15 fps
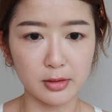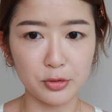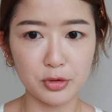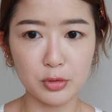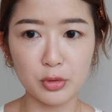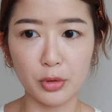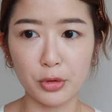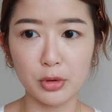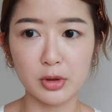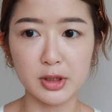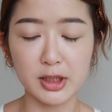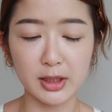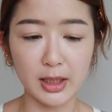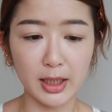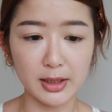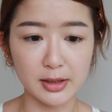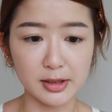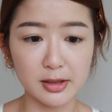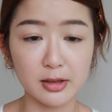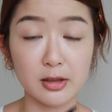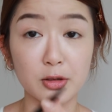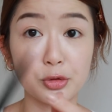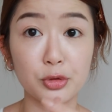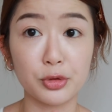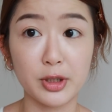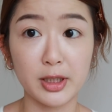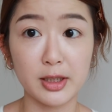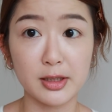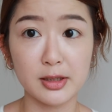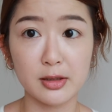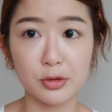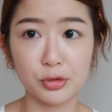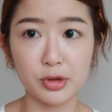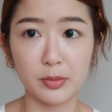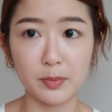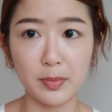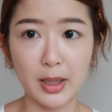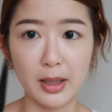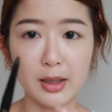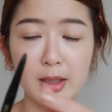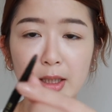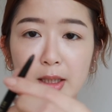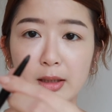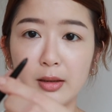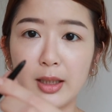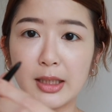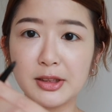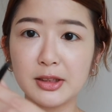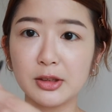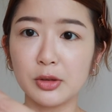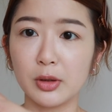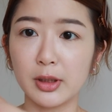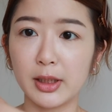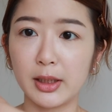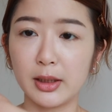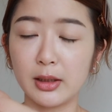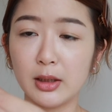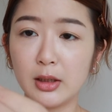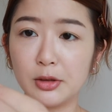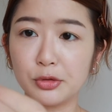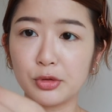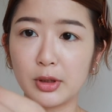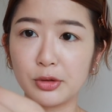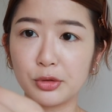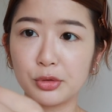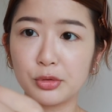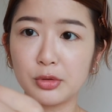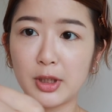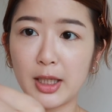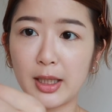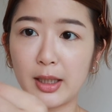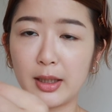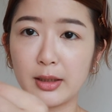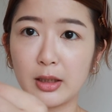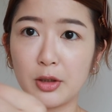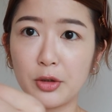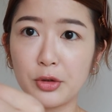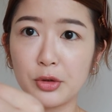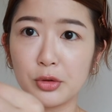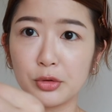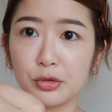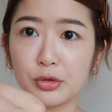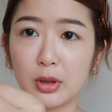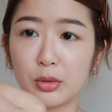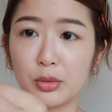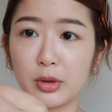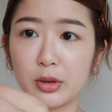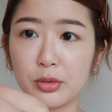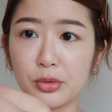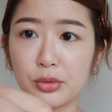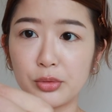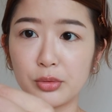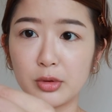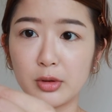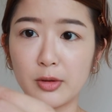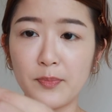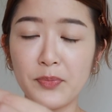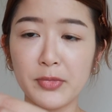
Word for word: 的，因为我用了其他颜色，可是我觉得黑色最棒。然后它是这种可以转出来，然后又转回去的